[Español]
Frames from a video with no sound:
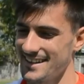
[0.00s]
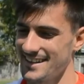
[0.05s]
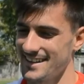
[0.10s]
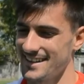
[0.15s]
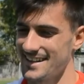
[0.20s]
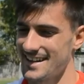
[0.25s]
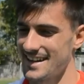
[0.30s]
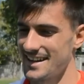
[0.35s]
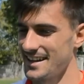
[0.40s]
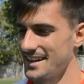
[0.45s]

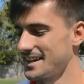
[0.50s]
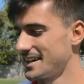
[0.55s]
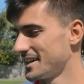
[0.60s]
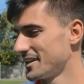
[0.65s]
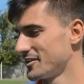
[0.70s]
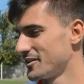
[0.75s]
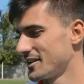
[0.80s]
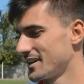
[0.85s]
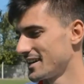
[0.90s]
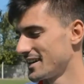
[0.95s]
nada, que
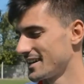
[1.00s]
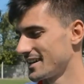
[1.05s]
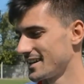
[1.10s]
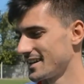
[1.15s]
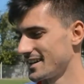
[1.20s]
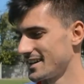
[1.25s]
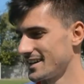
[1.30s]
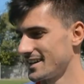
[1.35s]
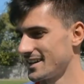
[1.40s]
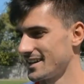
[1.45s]
creo que,
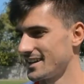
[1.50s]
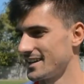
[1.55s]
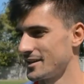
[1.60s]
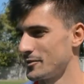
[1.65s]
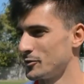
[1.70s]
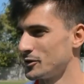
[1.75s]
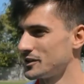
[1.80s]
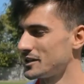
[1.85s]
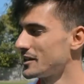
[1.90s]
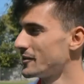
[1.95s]
que
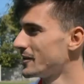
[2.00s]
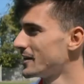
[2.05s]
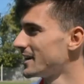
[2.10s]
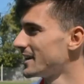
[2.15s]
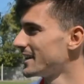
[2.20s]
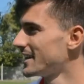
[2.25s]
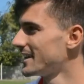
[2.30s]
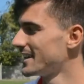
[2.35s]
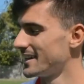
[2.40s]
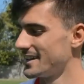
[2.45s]

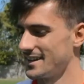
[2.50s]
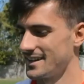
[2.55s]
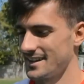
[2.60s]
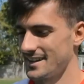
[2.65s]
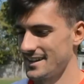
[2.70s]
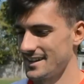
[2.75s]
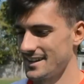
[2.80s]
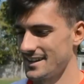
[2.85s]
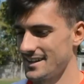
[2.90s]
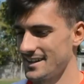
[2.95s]
demostraba
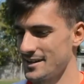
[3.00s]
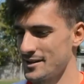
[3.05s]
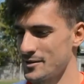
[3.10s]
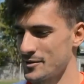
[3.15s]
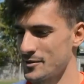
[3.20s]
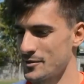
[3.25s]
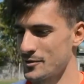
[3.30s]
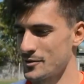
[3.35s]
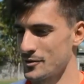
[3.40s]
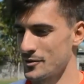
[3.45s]
eh,
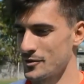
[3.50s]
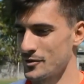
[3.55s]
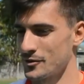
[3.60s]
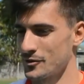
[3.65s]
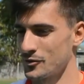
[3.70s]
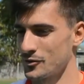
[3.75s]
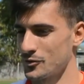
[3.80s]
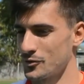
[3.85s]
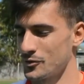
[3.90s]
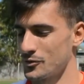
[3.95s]
con,
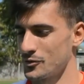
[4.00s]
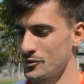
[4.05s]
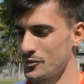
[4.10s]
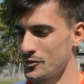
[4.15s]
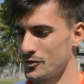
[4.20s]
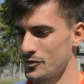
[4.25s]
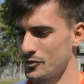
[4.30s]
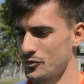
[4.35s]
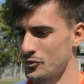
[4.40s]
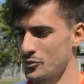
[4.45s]
con, su,
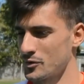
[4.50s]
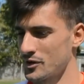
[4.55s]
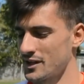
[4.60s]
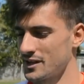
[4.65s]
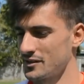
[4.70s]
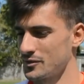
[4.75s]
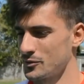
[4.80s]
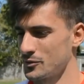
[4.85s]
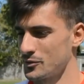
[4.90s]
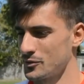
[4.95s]
su, por
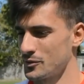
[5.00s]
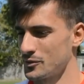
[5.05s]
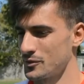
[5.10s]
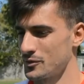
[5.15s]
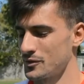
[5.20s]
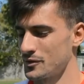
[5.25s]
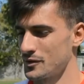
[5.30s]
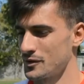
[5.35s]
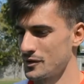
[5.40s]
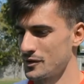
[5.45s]
ahí sus
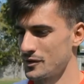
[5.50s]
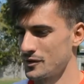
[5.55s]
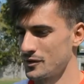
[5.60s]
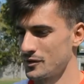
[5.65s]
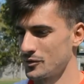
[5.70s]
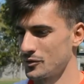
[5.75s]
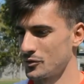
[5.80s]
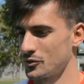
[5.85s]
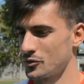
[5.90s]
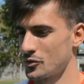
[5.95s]

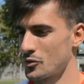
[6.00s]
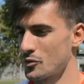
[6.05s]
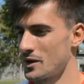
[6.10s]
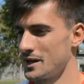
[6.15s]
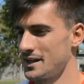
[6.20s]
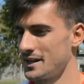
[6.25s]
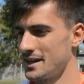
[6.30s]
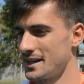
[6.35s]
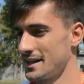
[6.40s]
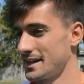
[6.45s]

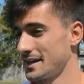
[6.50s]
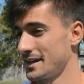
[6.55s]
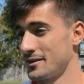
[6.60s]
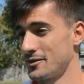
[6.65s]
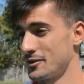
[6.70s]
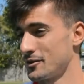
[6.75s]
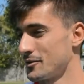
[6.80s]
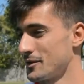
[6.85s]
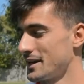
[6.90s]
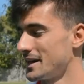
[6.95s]
cualidades que
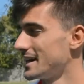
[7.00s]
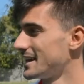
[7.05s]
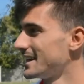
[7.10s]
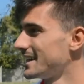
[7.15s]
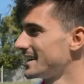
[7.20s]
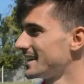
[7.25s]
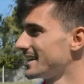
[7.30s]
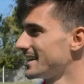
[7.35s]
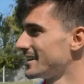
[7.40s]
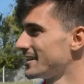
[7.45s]
no,
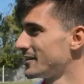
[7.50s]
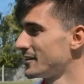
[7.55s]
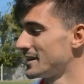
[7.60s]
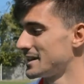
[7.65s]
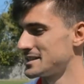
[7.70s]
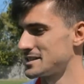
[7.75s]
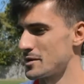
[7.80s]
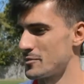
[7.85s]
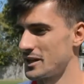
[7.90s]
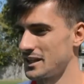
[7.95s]
eran, no
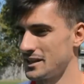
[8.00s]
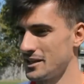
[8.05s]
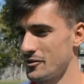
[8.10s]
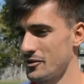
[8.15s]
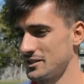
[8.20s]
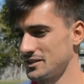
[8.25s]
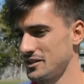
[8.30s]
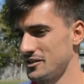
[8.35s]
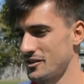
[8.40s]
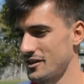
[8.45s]
eran
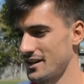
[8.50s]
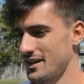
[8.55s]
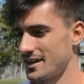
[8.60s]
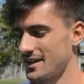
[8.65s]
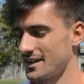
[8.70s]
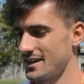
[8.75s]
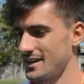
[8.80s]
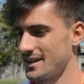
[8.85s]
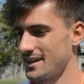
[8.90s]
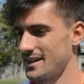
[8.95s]
llamativas, sino
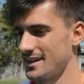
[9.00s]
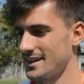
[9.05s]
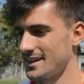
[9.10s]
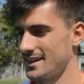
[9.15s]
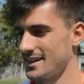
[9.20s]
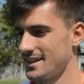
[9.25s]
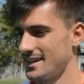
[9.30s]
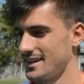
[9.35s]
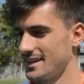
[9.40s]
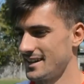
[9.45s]
que era,
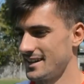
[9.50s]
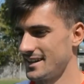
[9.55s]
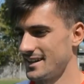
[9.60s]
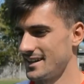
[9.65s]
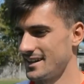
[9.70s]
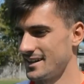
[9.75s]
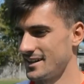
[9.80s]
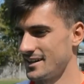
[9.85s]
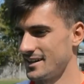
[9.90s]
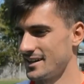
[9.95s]

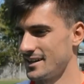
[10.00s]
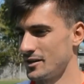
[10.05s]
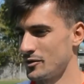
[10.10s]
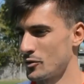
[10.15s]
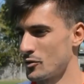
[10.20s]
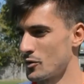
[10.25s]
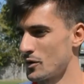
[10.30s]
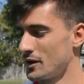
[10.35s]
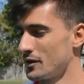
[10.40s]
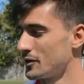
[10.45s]
era, era
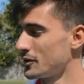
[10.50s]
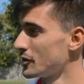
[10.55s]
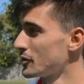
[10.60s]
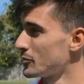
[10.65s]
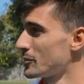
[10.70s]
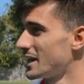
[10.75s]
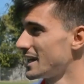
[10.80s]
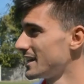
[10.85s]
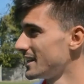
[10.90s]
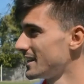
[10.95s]
un jugador
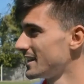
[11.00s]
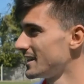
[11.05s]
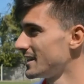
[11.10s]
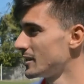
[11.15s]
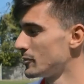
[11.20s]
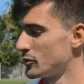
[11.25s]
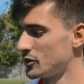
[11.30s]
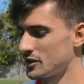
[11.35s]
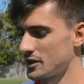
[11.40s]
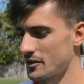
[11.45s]
normal y,
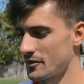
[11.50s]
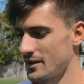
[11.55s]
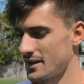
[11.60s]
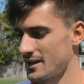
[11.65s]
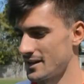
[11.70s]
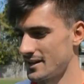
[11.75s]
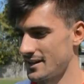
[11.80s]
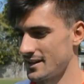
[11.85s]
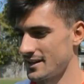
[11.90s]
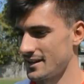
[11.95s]

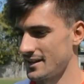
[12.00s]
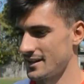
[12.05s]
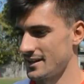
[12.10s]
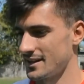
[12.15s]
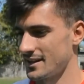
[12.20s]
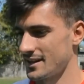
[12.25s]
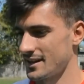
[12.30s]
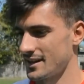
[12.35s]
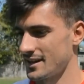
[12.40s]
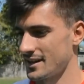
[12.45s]
demostraba
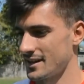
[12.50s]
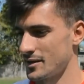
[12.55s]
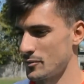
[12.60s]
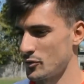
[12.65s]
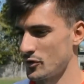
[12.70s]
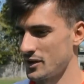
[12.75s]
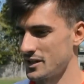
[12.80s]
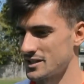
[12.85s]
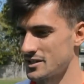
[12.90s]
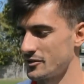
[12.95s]
eh, que,
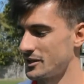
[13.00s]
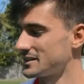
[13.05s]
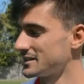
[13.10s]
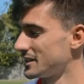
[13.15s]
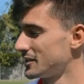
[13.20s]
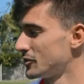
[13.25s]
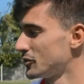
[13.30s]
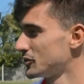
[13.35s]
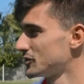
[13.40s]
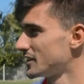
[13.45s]
podía llevarse
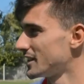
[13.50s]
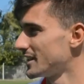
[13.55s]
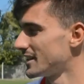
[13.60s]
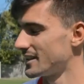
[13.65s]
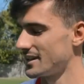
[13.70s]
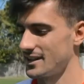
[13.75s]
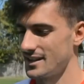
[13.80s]
a todos a,